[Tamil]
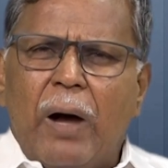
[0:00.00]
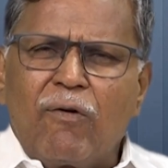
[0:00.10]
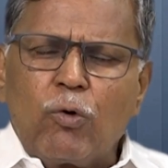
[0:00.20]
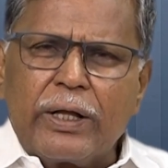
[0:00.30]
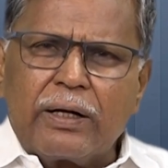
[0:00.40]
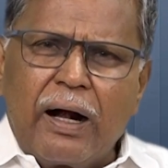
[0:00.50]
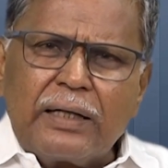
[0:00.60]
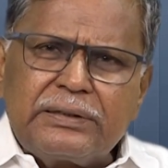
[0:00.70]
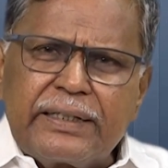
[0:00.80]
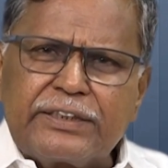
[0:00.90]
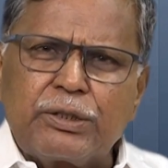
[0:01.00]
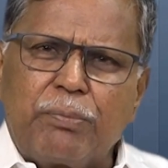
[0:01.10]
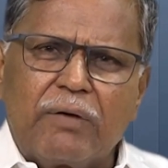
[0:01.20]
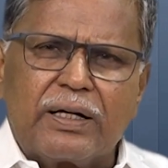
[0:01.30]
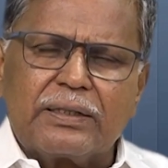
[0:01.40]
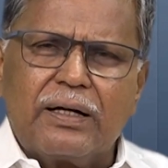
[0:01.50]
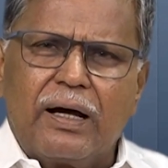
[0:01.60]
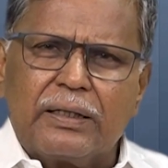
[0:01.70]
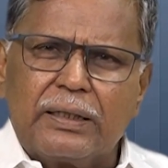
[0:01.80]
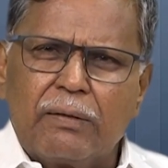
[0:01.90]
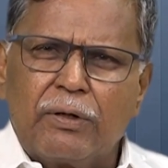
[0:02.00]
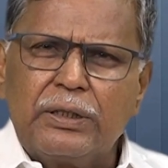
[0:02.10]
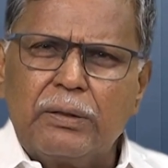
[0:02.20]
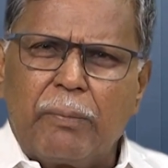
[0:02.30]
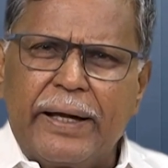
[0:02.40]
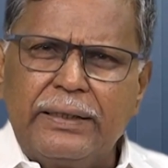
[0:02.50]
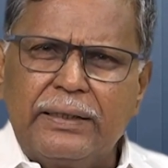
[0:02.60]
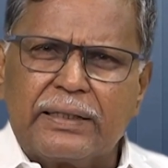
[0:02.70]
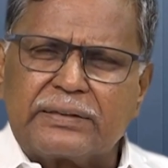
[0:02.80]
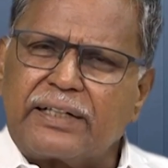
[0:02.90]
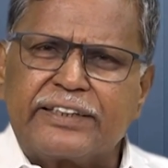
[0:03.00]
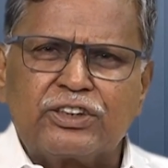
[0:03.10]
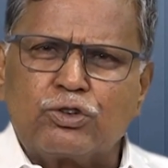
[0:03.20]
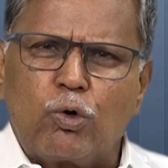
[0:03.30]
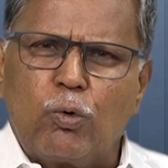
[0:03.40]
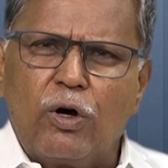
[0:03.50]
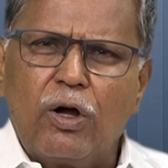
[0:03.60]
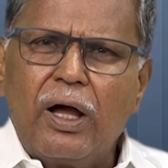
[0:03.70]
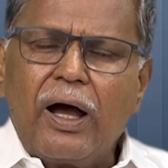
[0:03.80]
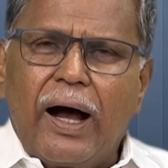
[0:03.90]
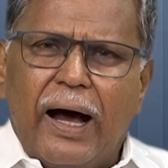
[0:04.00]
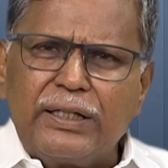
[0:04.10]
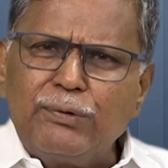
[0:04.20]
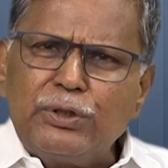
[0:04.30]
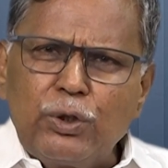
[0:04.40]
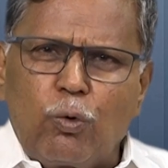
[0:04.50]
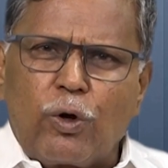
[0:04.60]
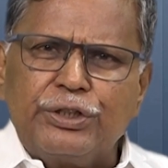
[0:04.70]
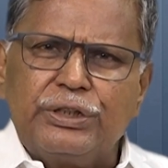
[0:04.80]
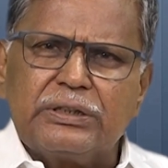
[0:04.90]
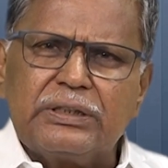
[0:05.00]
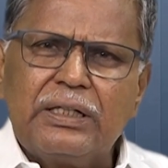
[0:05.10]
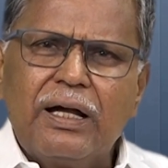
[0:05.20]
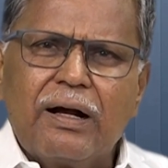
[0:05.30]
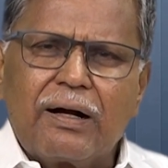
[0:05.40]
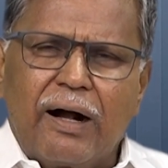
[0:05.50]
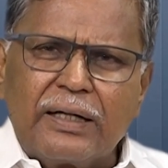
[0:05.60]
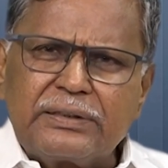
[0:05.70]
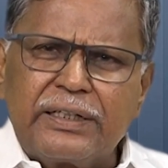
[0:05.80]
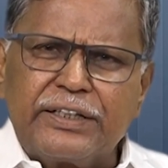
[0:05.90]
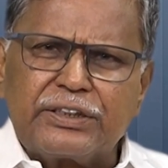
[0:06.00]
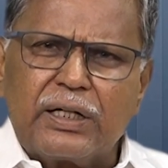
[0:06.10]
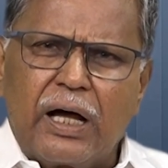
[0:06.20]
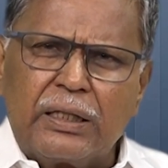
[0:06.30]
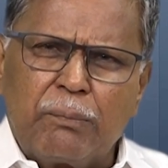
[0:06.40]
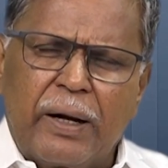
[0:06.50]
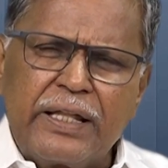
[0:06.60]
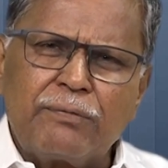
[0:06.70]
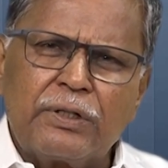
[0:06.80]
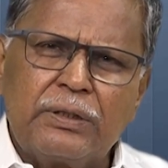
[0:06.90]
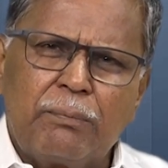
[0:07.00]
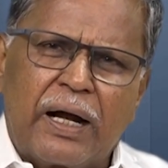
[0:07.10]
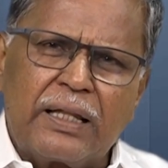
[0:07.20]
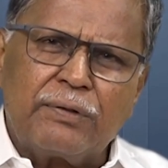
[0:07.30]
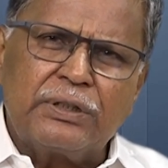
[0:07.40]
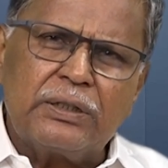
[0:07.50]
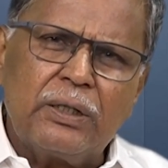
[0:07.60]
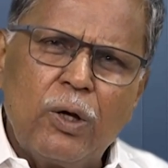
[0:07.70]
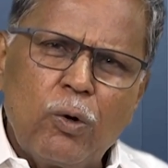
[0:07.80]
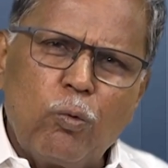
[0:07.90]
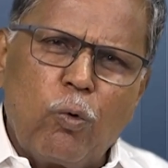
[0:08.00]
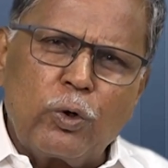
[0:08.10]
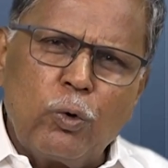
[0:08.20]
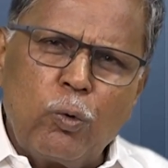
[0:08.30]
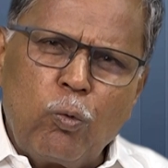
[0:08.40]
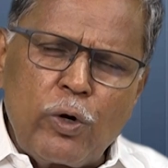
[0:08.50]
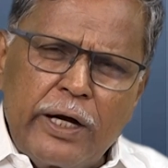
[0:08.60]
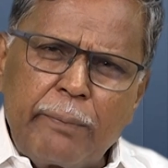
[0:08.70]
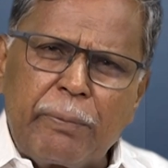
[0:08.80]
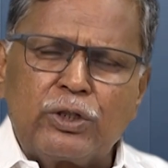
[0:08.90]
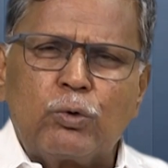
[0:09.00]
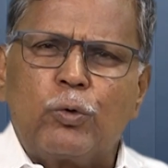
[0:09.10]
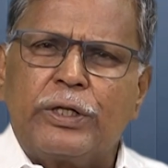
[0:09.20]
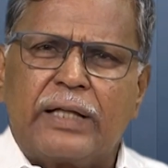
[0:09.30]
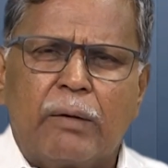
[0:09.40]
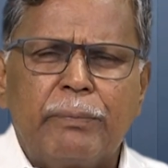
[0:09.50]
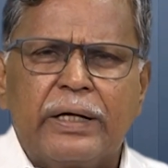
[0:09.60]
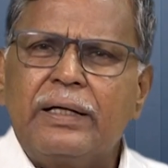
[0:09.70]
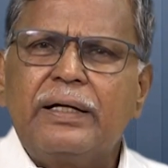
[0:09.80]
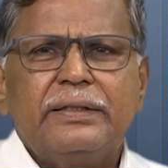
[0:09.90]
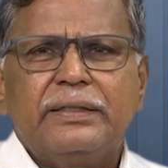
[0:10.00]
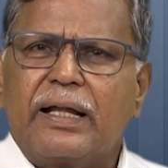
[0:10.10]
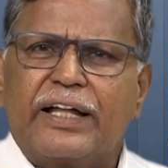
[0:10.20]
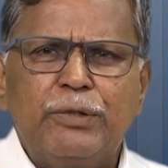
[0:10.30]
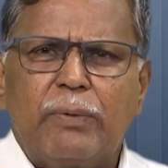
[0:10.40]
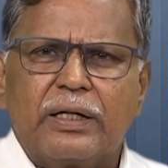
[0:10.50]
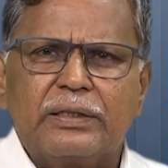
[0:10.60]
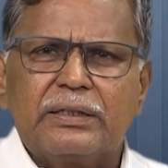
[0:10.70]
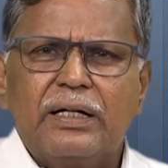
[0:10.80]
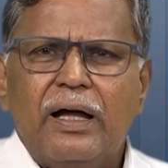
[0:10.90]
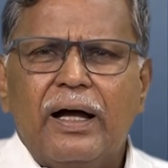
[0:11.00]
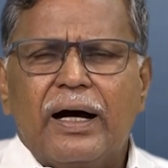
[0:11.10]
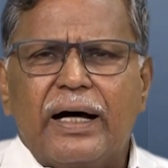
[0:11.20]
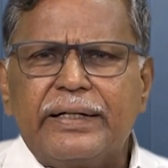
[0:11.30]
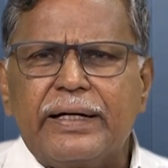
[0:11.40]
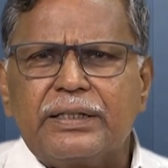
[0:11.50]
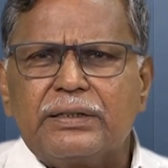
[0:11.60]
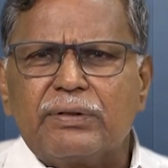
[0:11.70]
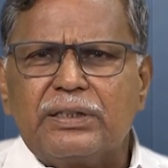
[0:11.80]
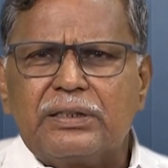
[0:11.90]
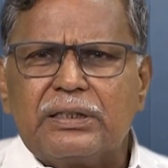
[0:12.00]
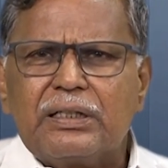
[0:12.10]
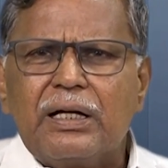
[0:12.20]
அவங்களுடைய கான்சன்ட்ரேஷன் பவர் அந்த வந்து மைண்டு டிஸ்ட்ராக்ஷன் சொல்லுவோம் அது வந்து குறைஞ்சி கான்சன்ட்ரேஷன் அந்த மனிதன் வந்து மனதை வந்து ஒரு ஒருநிலைப்படுத்தக்கூடிய தன்மை இதில் அதிகமாக இருக்குது அதே நேரத்துக்கு வந்துட்டு